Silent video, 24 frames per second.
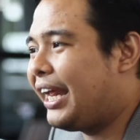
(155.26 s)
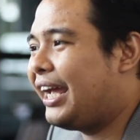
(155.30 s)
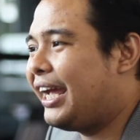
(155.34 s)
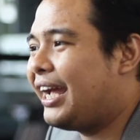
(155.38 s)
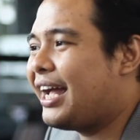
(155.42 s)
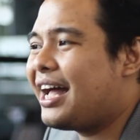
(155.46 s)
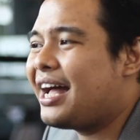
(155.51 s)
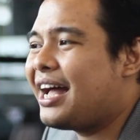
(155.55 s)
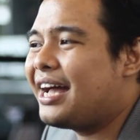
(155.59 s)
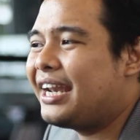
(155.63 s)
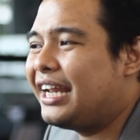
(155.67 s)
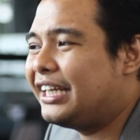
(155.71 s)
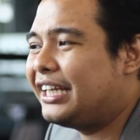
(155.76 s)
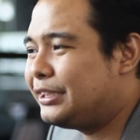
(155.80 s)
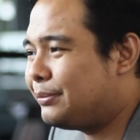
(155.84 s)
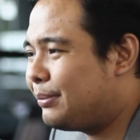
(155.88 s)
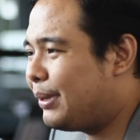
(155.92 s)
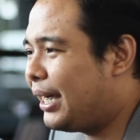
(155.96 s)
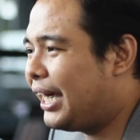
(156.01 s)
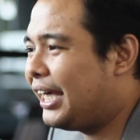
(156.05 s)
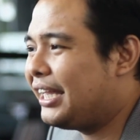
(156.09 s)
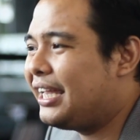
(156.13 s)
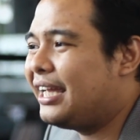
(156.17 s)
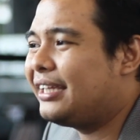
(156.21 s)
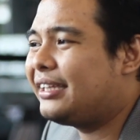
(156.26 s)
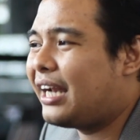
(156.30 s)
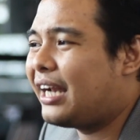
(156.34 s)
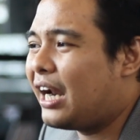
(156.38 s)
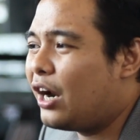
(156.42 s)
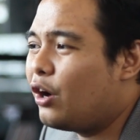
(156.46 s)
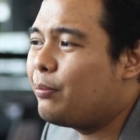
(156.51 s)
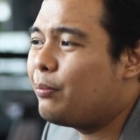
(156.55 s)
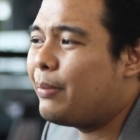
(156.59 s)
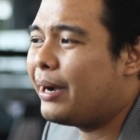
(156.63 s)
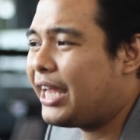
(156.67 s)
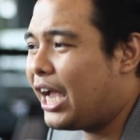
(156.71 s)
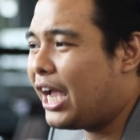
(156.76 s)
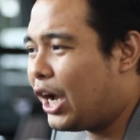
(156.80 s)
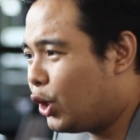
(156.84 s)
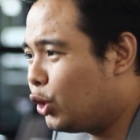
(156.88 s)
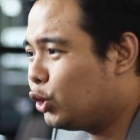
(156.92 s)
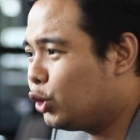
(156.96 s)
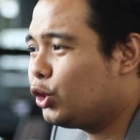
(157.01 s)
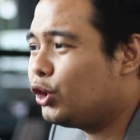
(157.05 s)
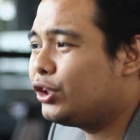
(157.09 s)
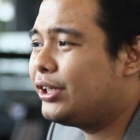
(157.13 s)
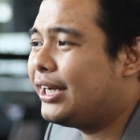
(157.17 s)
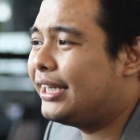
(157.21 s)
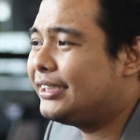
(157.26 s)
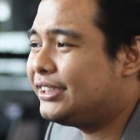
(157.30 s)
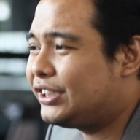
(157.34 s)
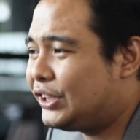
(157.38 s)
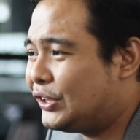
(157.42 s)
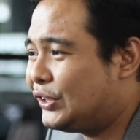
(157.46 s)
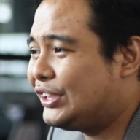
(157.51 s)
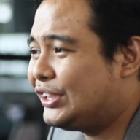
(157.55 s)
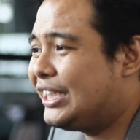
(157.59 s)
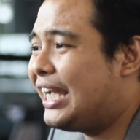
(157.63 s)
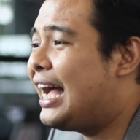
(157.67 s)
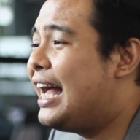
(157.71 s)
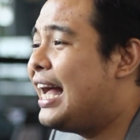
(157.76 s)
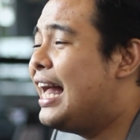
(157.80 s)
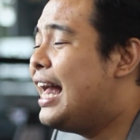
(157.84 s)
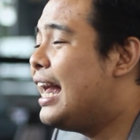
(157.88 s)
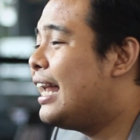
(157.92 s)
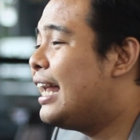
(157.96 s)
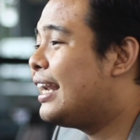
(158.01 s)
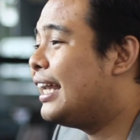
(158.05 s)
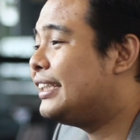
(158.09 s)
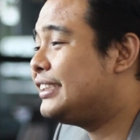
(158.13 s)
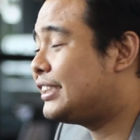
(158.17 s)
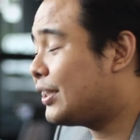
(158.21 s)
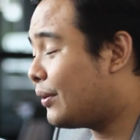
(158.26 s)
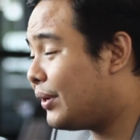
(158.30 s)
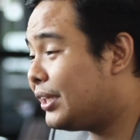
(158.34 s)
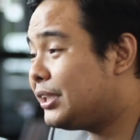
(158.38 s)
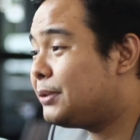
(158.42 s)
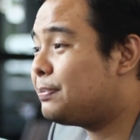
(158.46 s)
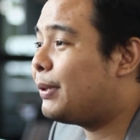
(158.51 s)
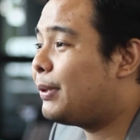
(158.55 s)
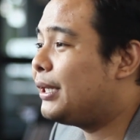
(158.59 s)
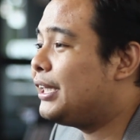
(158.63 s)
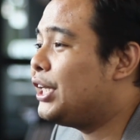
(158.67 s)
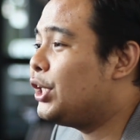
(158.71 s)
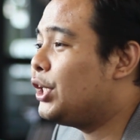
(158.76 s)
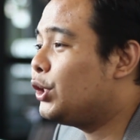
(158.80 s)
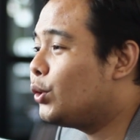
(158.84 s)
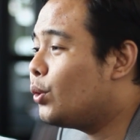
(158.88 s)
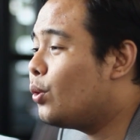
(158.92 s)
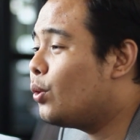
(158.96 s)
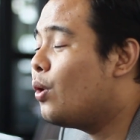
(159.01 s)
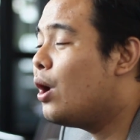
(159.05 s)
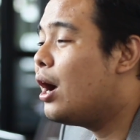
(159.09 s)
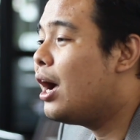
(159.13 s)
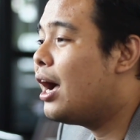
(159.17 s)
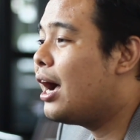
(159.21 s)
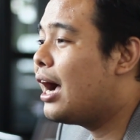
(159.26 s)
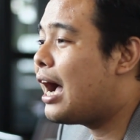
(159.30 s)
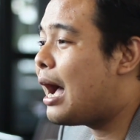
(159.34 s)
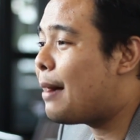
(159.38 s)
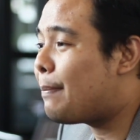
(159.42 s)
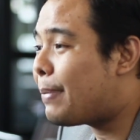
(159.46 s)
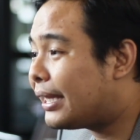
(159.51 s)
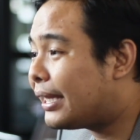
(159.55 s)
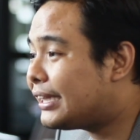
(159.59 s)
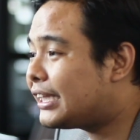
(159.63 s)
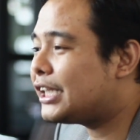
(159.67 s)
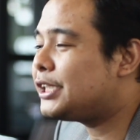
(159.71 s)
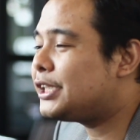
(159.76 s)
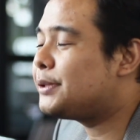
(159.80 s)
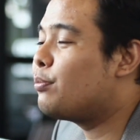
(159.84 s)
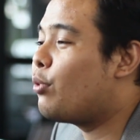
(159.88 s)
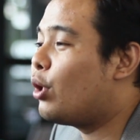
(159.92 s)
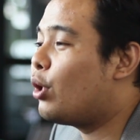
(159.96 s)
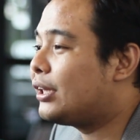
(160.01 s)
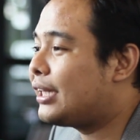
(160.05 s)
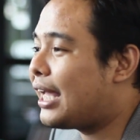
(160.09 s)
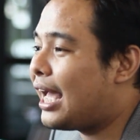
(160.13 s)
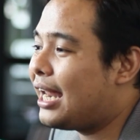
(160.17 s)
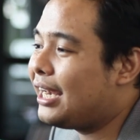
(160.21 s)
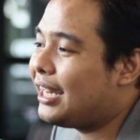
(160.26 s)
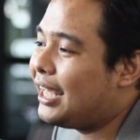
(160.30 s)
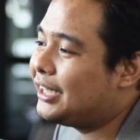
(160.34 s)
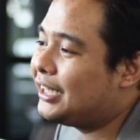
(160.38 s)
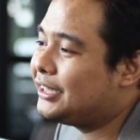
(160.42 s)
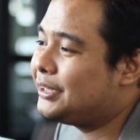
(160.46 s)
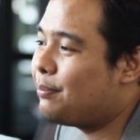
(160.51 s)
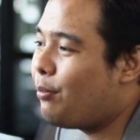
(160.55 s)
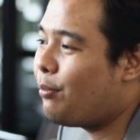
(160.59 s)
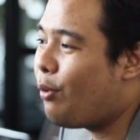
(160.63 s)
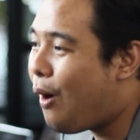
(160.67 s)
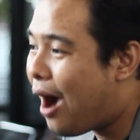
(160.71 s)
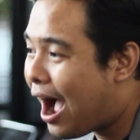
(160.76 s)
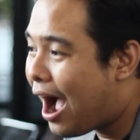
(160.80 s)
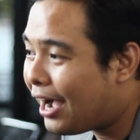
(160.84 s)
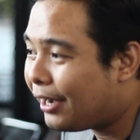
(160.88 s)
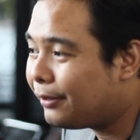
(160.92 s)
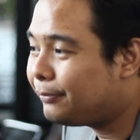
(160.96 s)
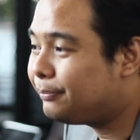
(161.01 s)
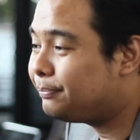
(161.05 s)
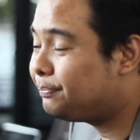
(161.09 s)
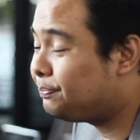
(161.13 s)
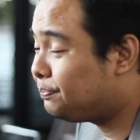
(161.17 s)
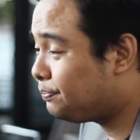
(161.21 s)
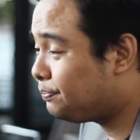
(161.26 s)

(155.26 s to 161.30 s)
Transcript: mereka dan sebagainya, terlalu banyak nuntut dan seterusnya. Dan cewek seperti itu nggak pantas buat kalian semua.